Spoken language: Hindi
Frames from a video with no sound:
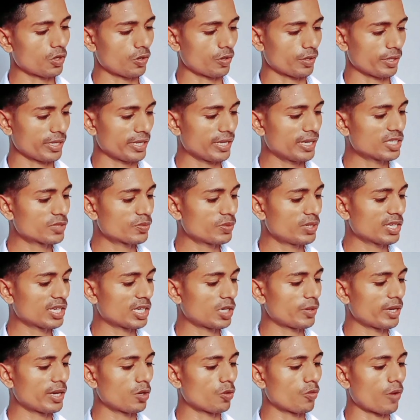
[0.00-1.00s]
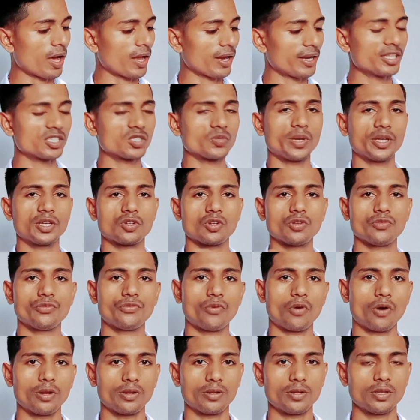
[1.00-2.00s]
और इंग्लिश में लिखा हुआ है वायरलेस
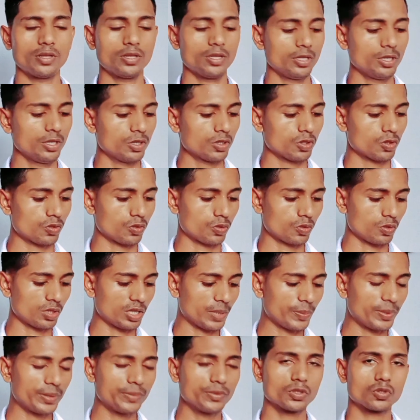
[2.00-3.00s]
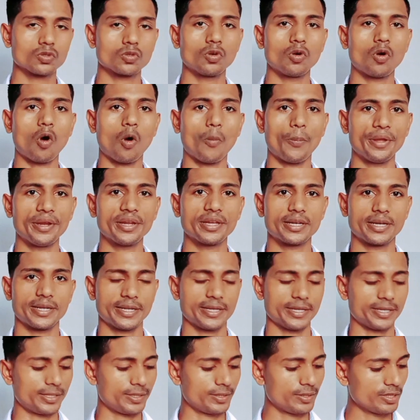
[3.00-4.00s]
माइक्रोफोन तो अब हम इसको ओपन
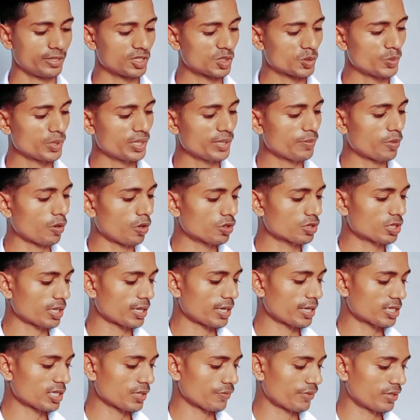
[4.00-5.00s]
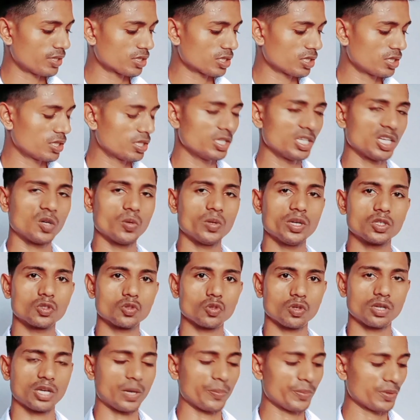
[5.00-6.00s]
करेंगे इसमें बहुत सारा ऐसा फंक्शन दिया हुआ है
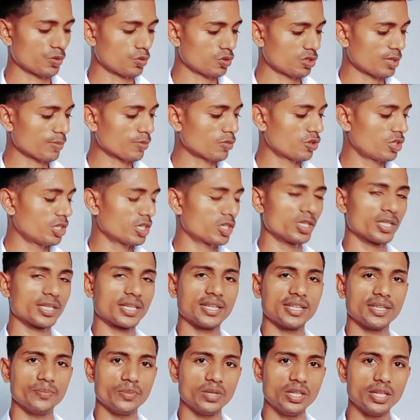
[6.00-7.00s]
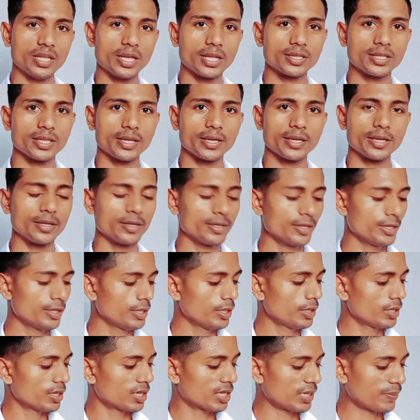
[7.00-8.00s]
जो यहाँ पे कुछ आपको दिखने के लिए मिल जाता है
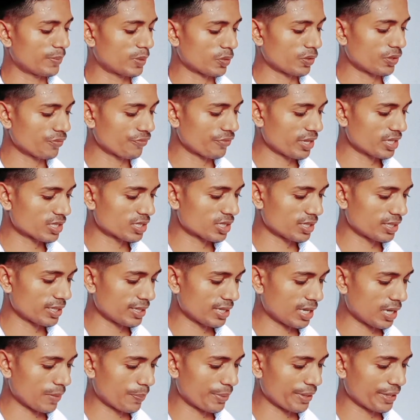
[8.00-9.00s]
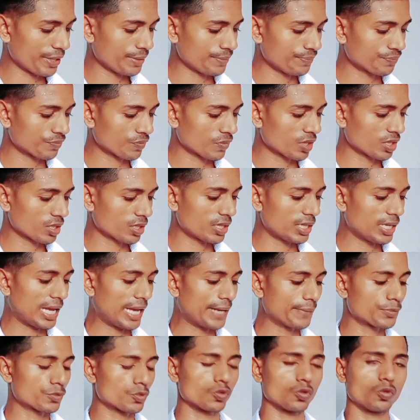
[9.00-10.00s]
नंबर वन फंक्शन है यहाँ पे
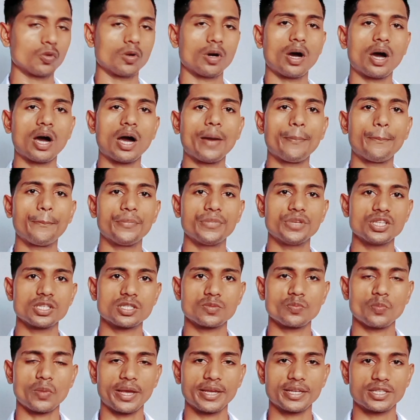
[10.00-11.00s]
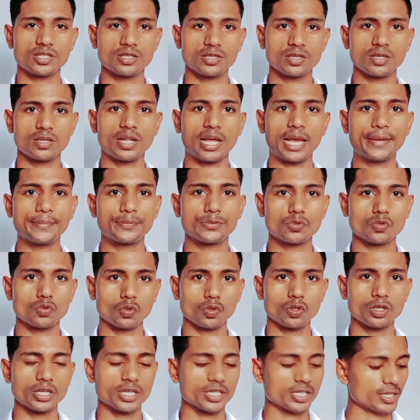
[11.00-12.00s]
लाइव शो आप इस माइक से लाइव
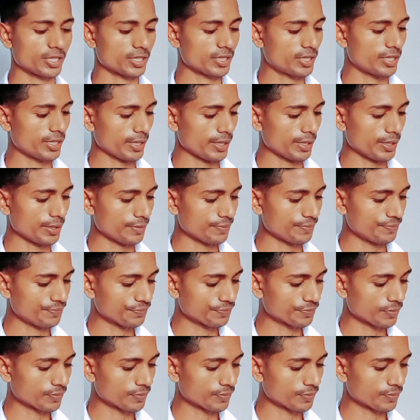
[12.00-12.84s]
शो कर सकते हैं